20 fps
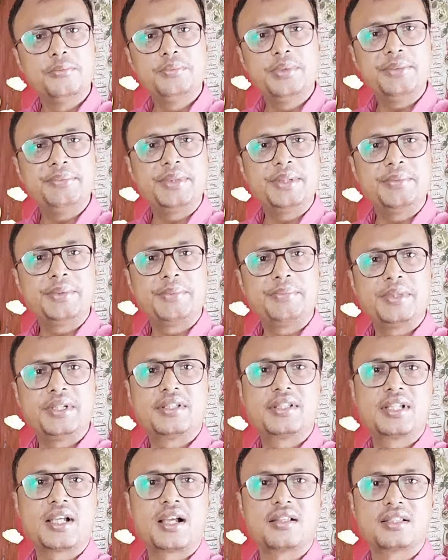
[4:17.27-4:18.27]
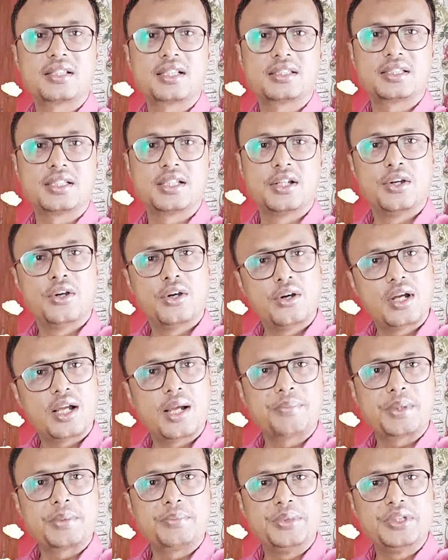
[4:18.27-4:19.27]
ফিফটি ফিফটি চান্স আছে হয়
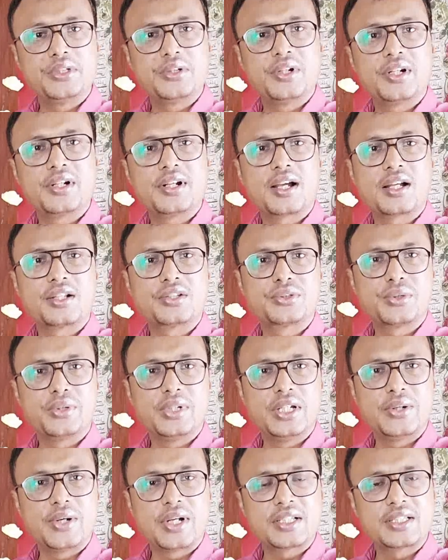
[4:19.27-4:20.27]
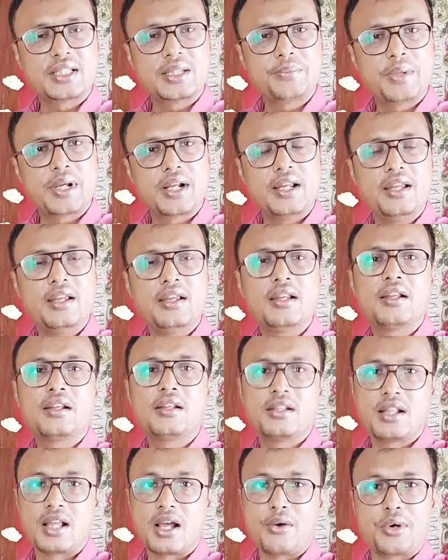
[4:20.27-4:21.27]
আপনার পিছনের টাকা চলেও আসতে পারে
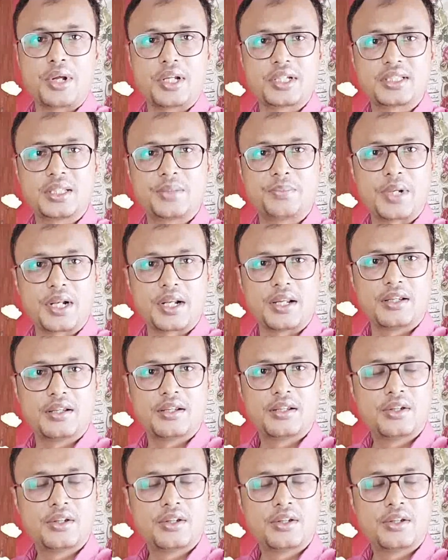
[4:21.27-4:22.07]
নাও আসতে পারে